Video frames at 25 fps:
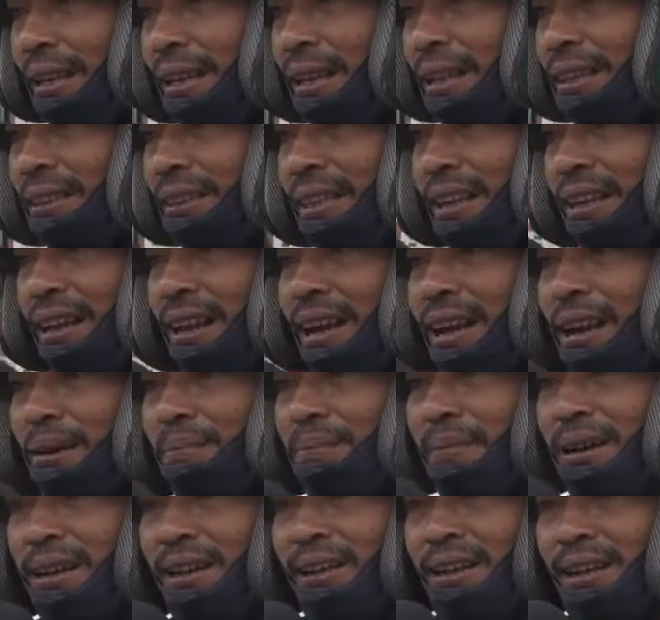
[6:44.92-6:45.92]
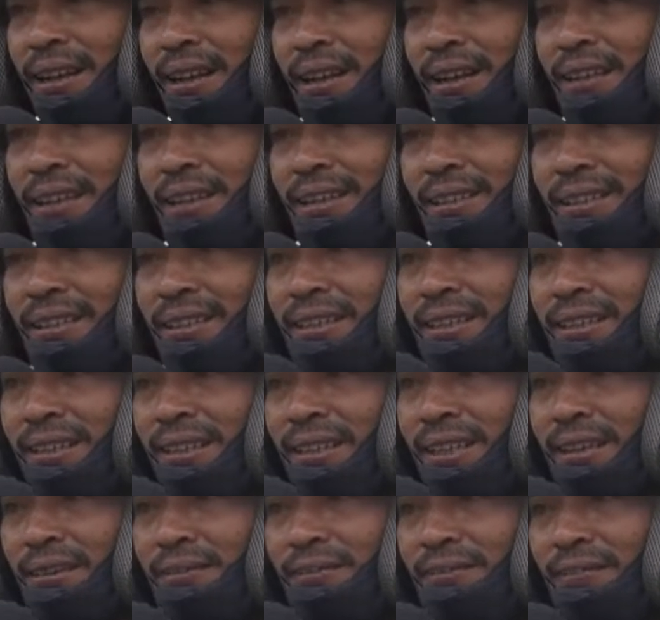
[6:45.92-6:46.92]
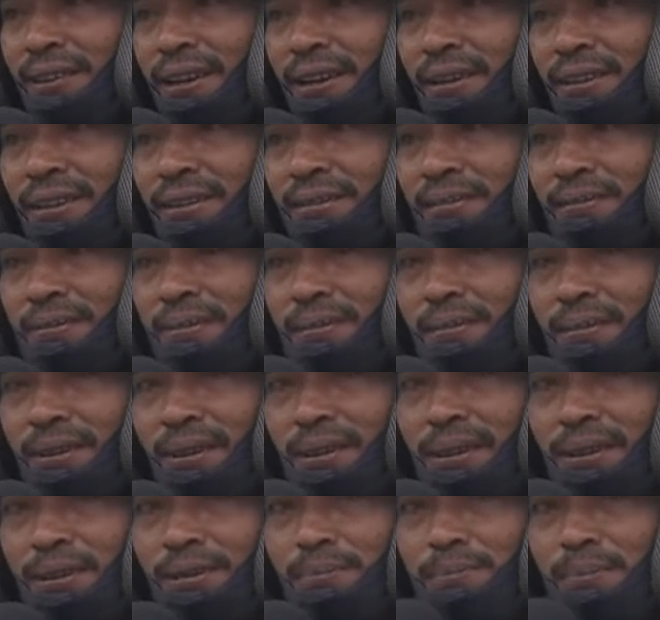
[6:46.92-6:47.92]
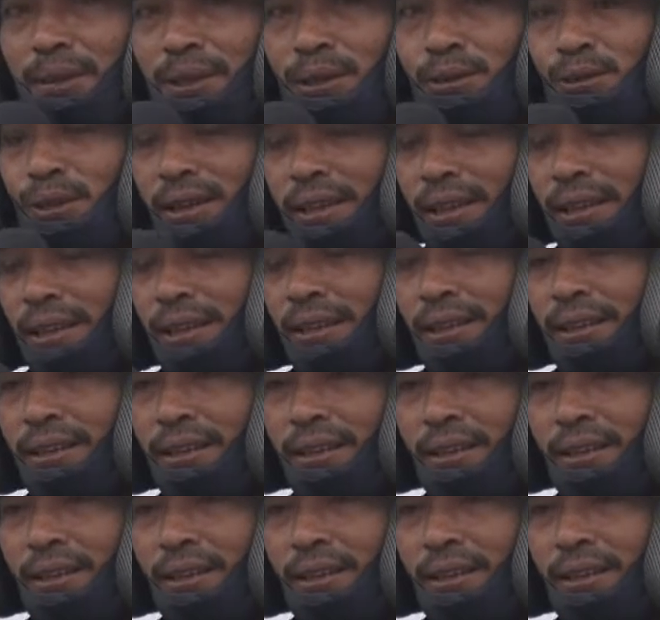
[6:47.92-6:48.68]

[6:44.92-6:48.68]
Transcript: Yayasan Amanah Infak uh, Peduli